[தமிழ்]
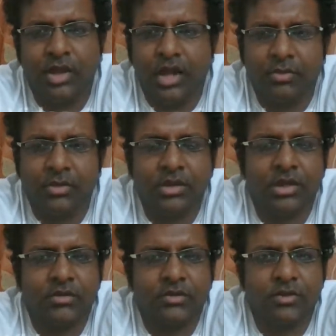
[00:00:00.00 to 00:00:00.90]

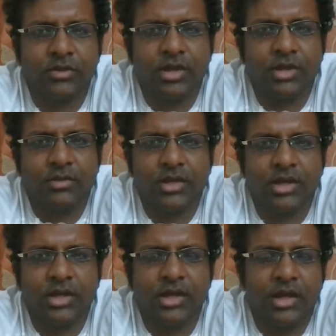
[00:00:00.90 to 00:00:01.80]
அமிருதாங்கரம் சொல்கிறாங்க இது
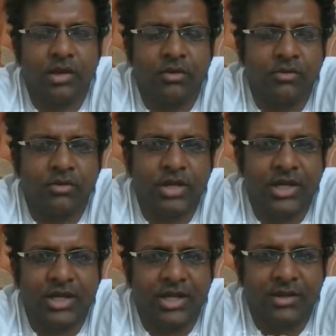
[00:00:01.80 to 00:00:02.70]
மாதிரி இல்லை நாங்கள் வந்து என்னை
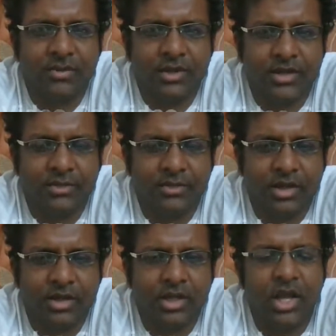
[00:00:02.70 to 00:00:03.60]
கிட்னாப் பண்ணல
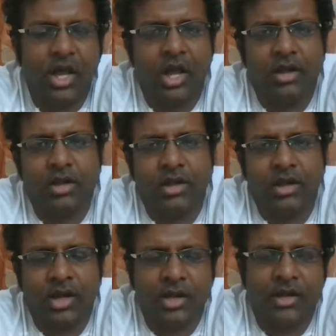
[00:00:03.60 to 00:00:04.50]
பிரணாய்
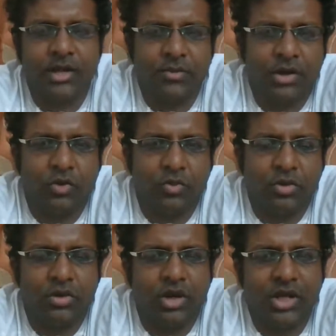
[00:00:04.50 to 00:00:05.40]
நாங்கள் ரெண்டு பேர் லவ்
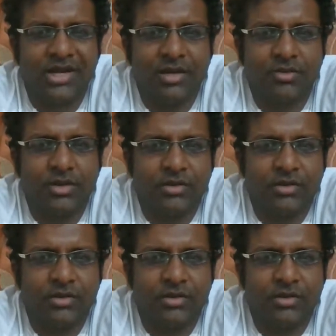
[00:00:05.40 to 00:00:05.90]
பண்ணுறோம் நாங்கள் ரெண்டு பேர்